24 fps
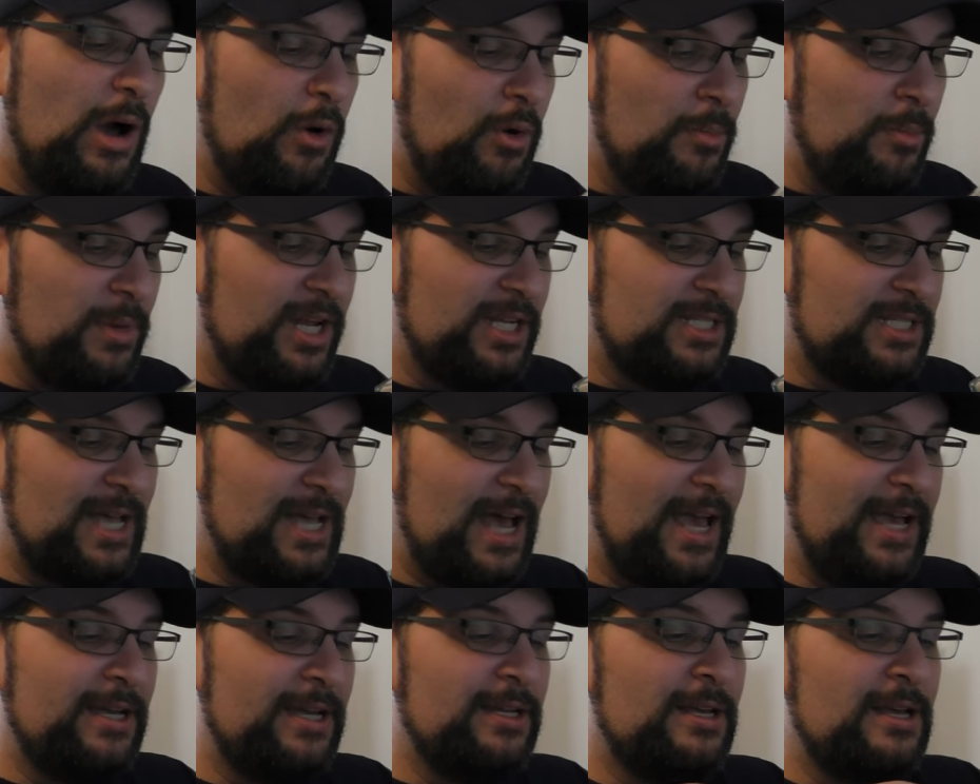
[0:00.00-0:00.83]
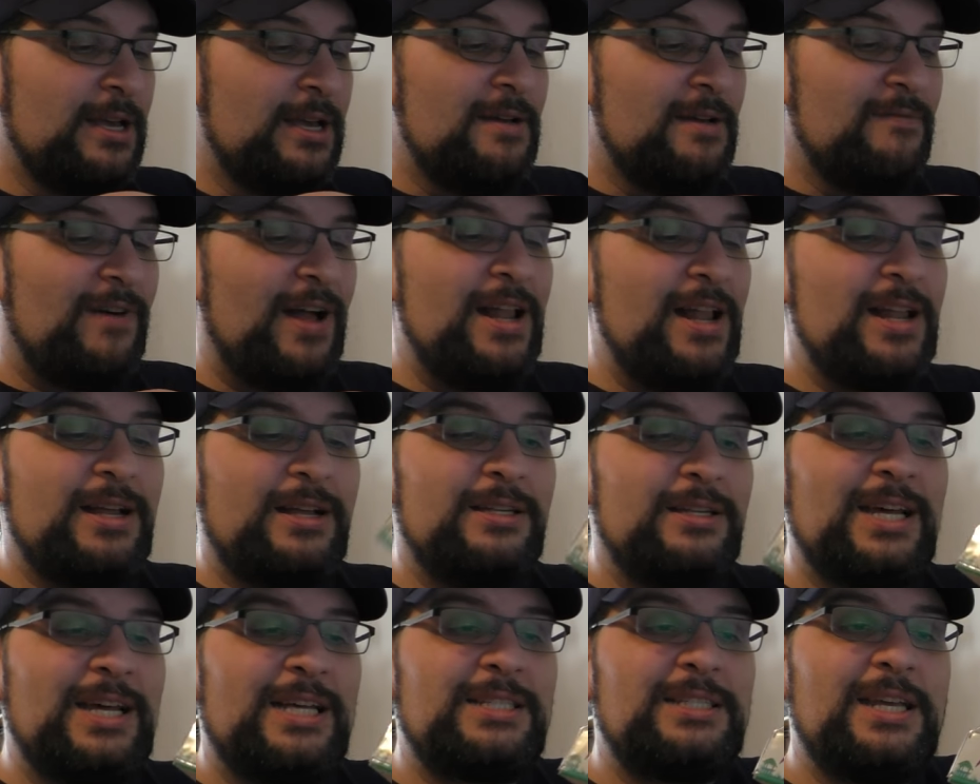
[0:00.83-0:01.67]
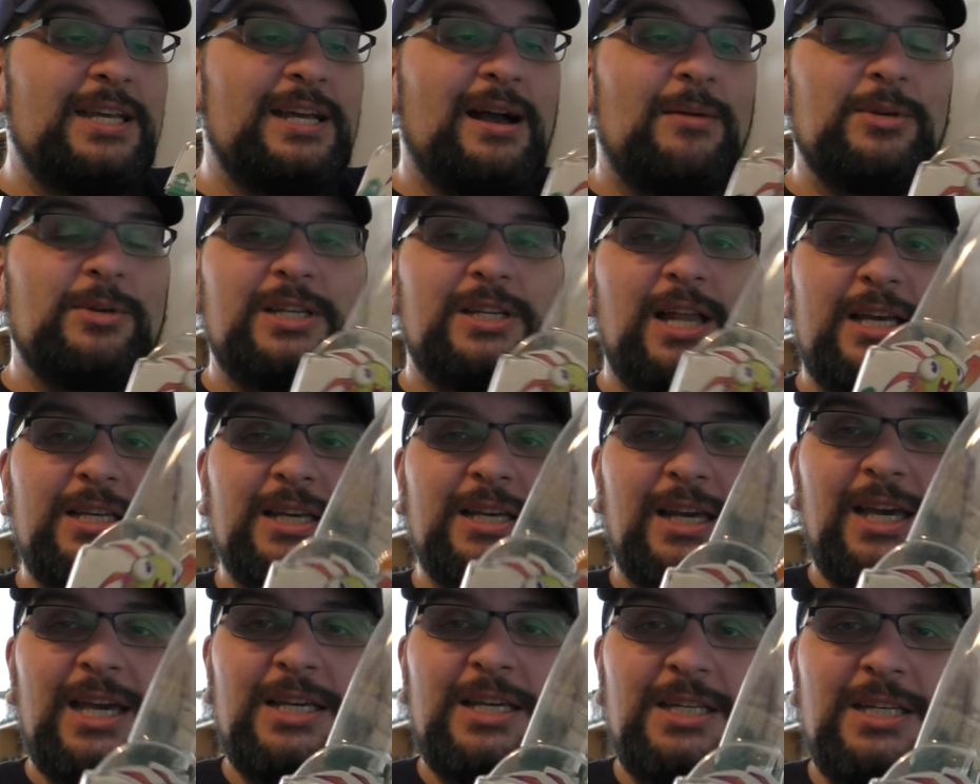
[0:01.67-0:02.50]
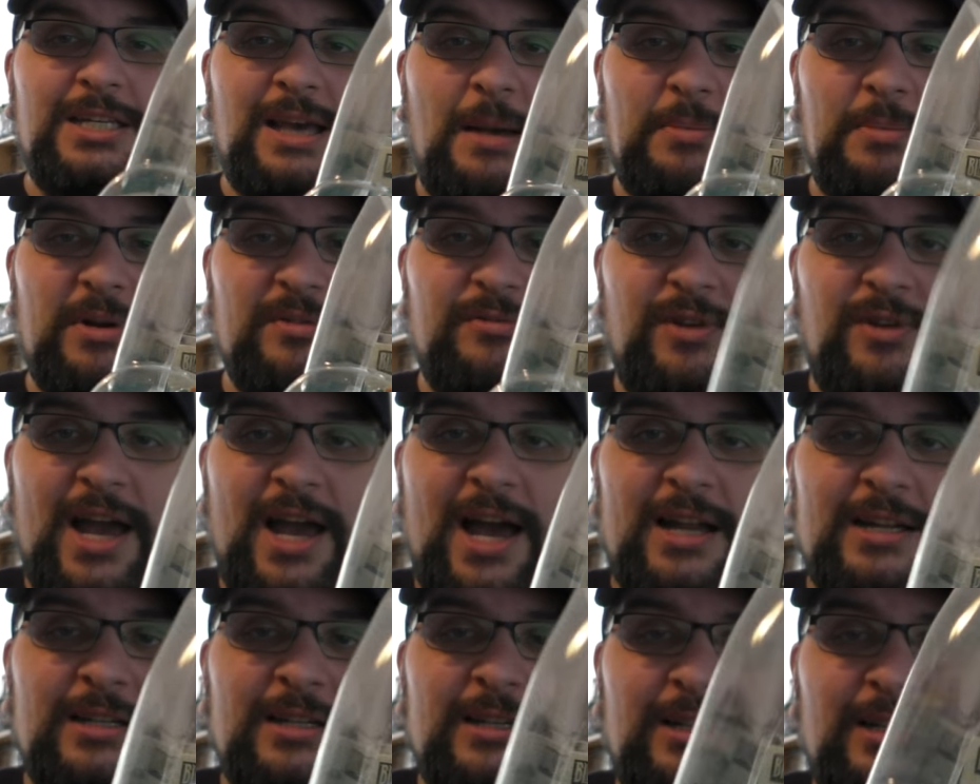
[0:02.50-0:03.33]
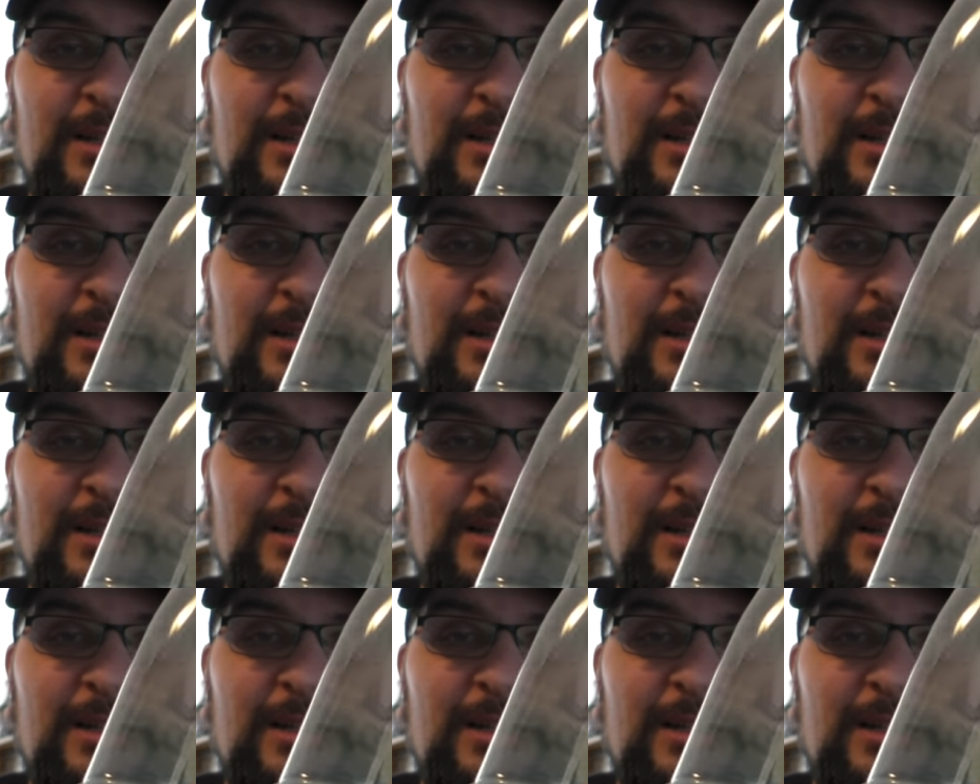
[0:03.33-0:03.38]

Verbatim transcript: auch unbedingt zeigen, weil das Ding habe ich gleich richtig abgefeiert.